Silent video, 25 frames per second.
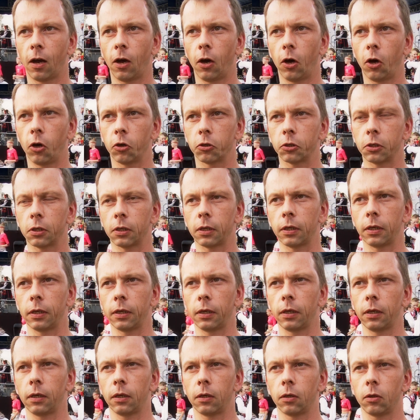
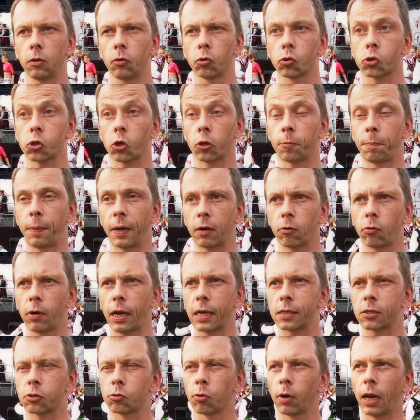Oni już od
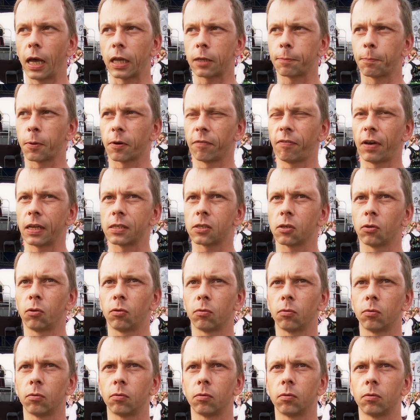parunastu lat
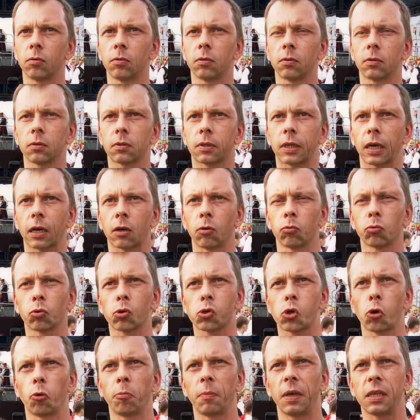prowadzą taką
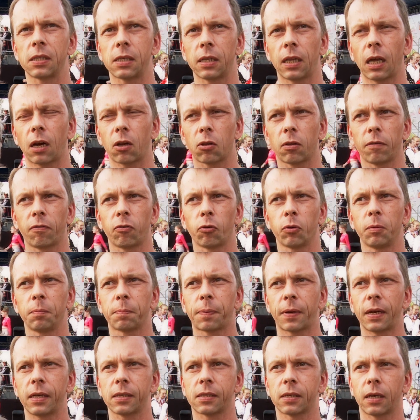dużą międzynarodową
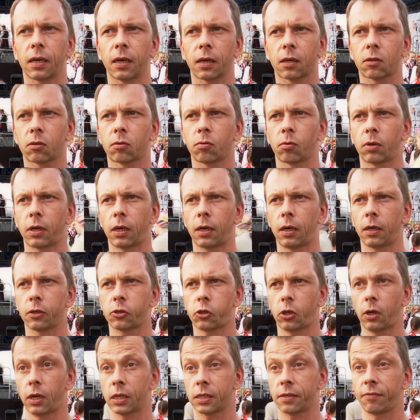imprezę, która
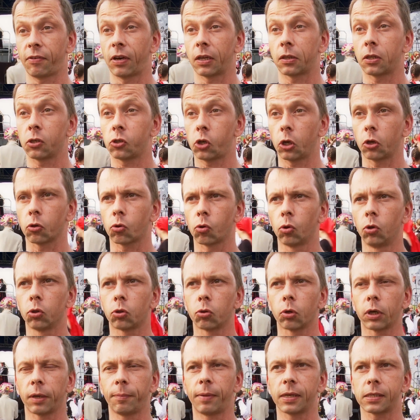się nazywa Tydzień Kultury